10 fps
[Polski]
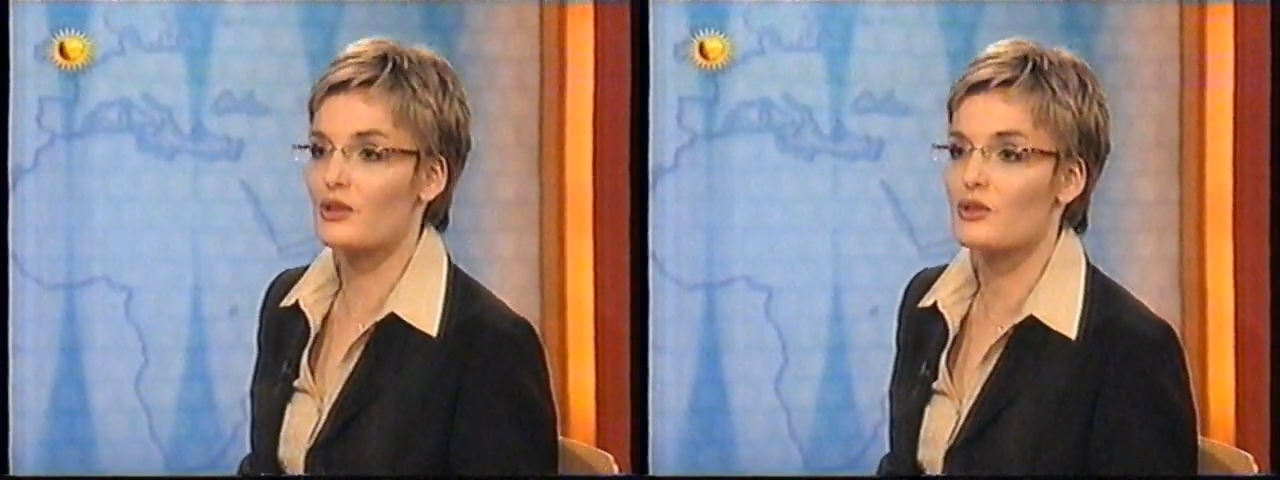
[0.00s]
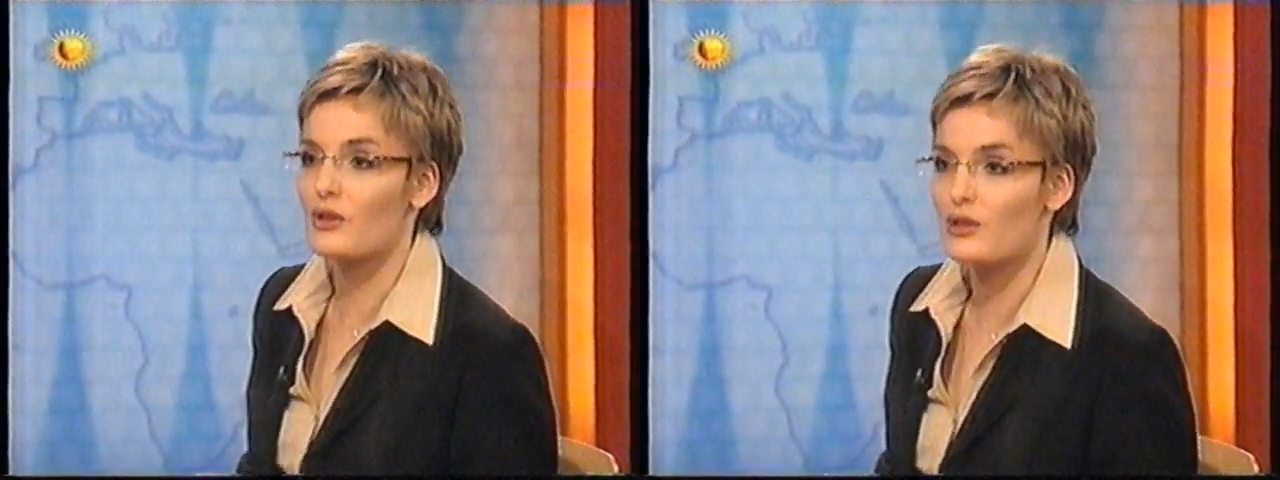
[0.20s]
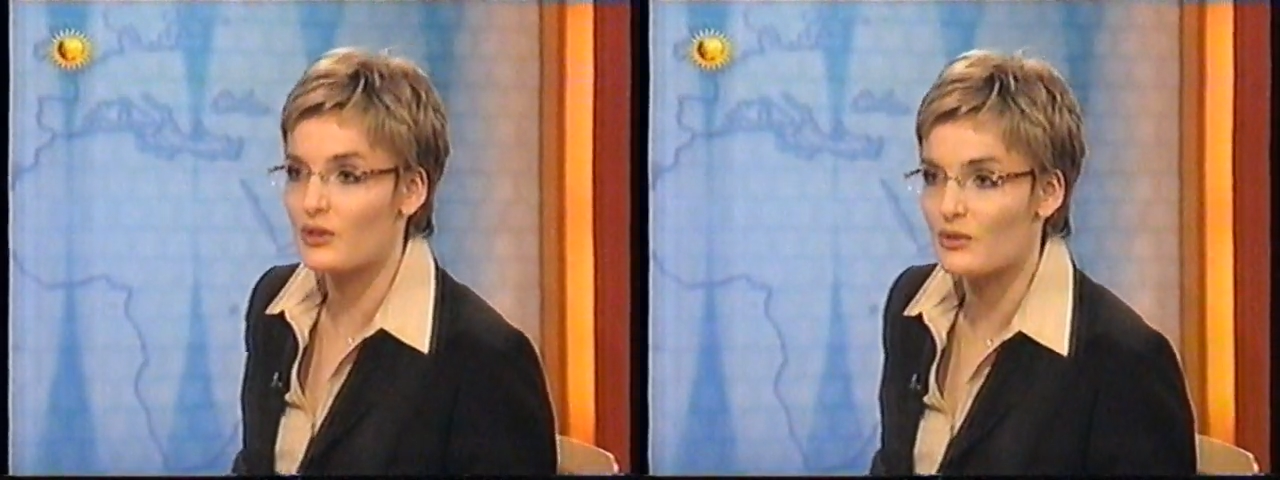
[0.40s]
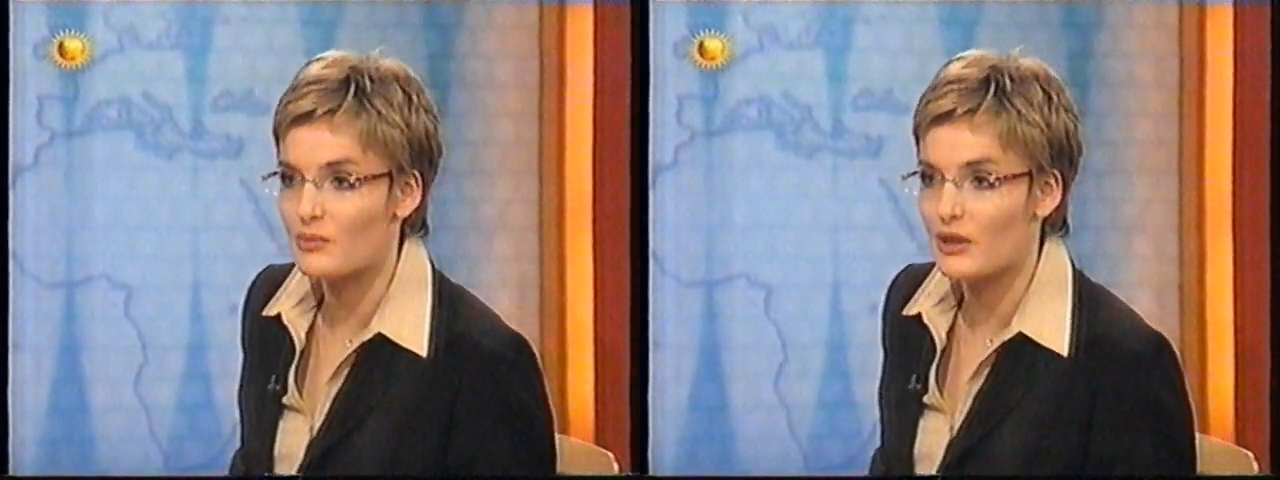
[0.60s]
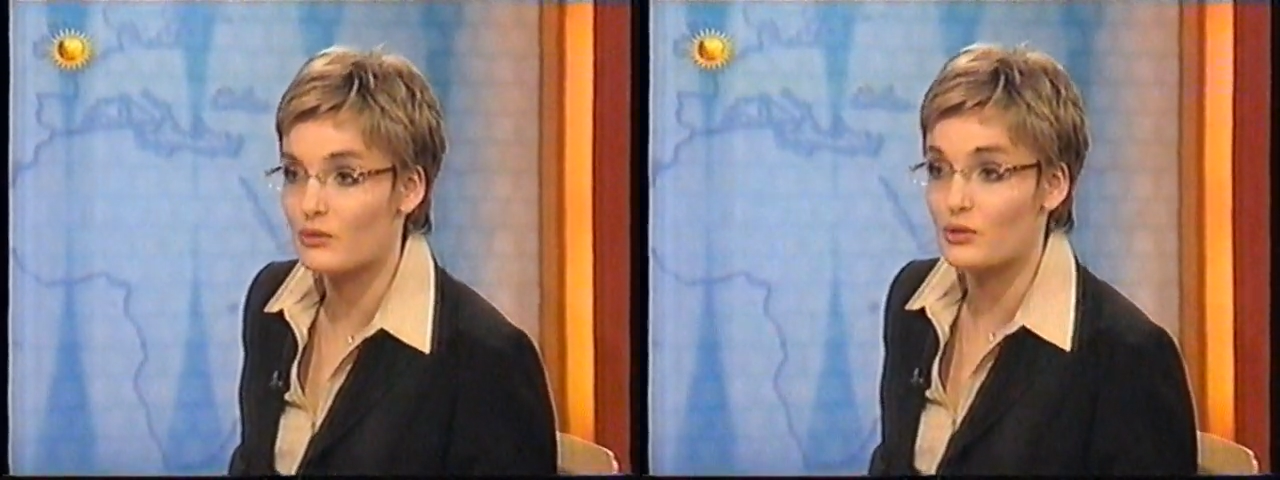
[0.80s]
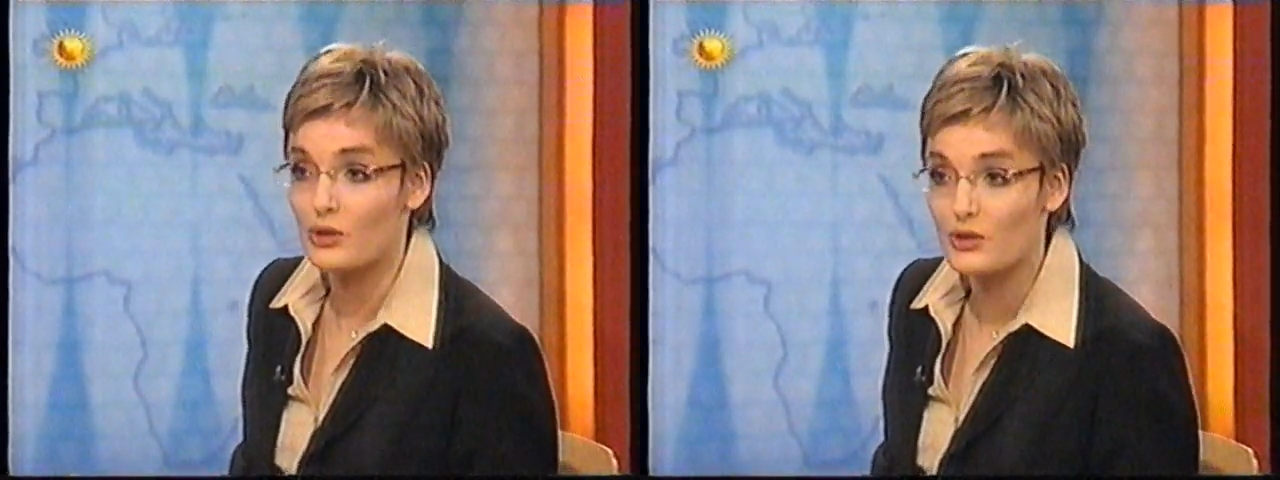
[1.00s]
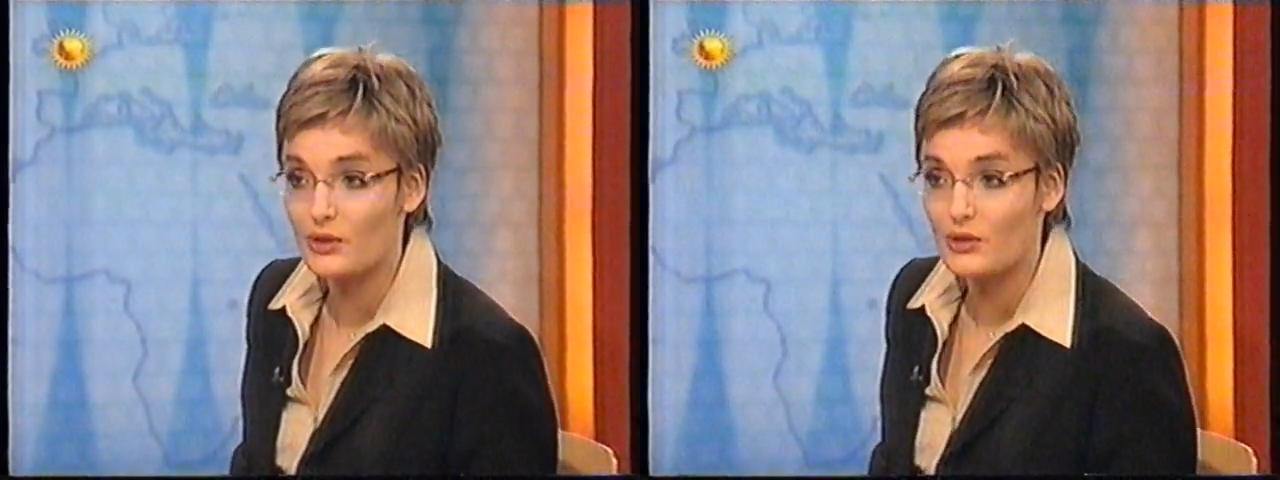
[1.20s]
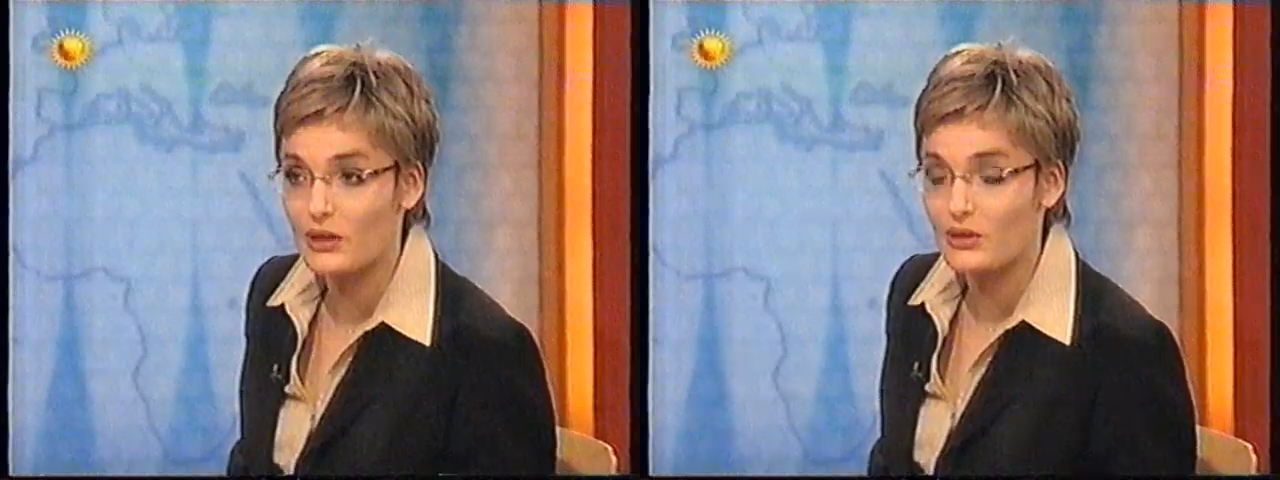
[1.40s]
Co stoi za tą sprawą? Kto
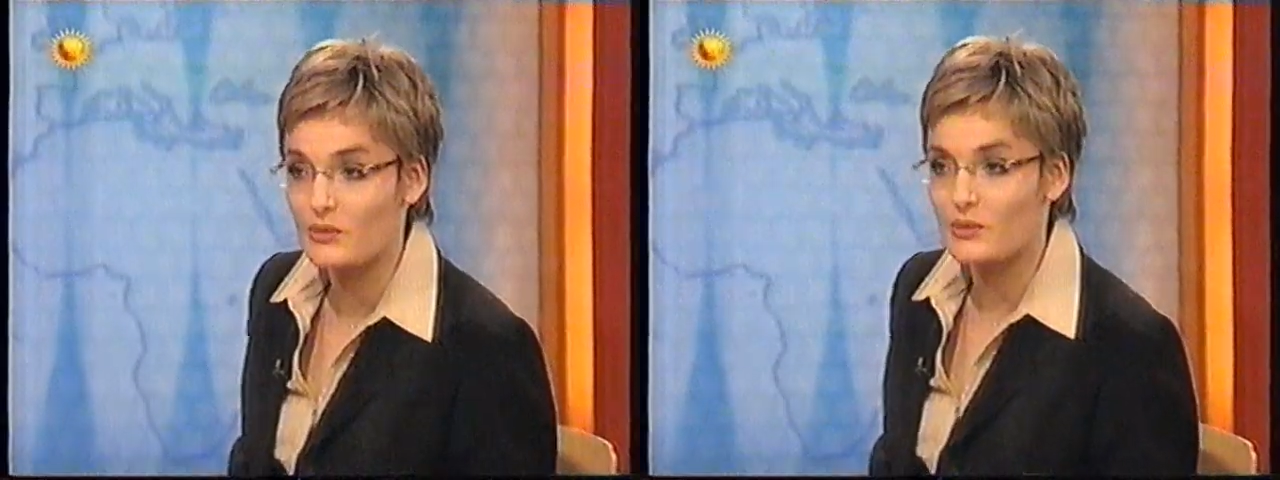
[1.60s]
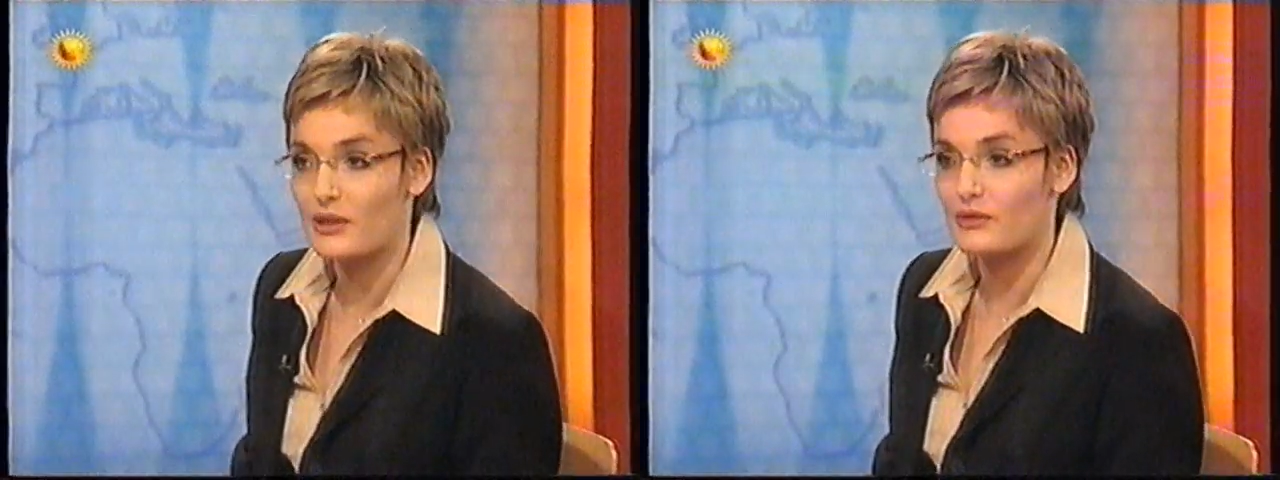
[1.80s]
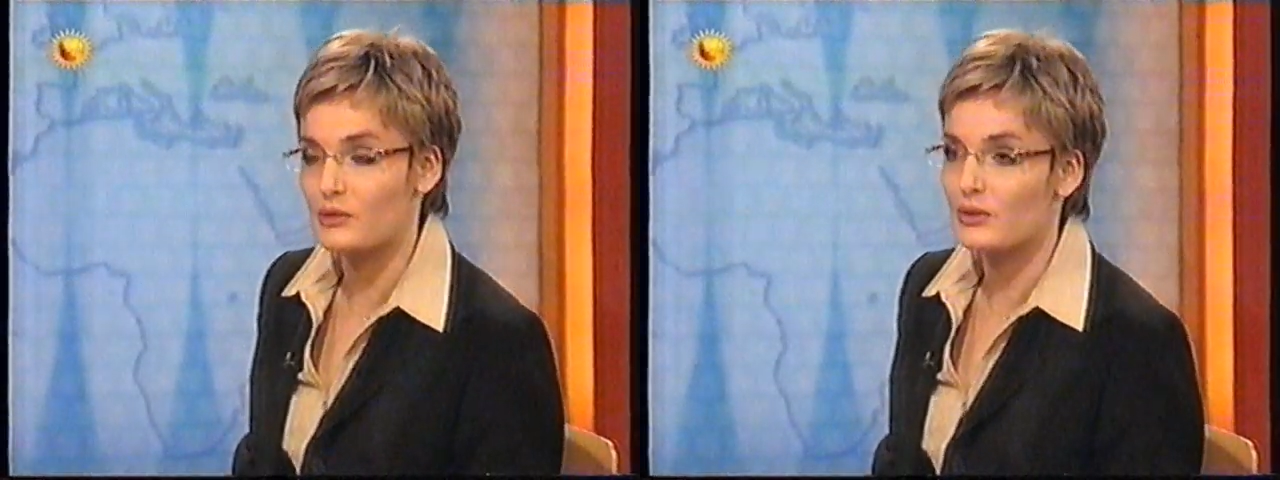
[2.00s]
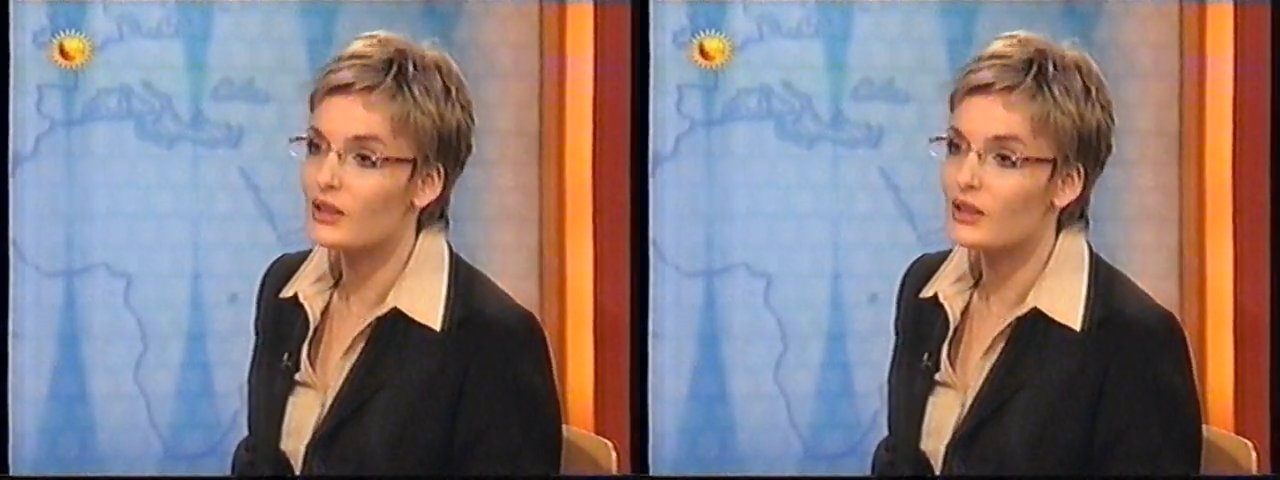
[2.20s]
stoi za tą sprawą?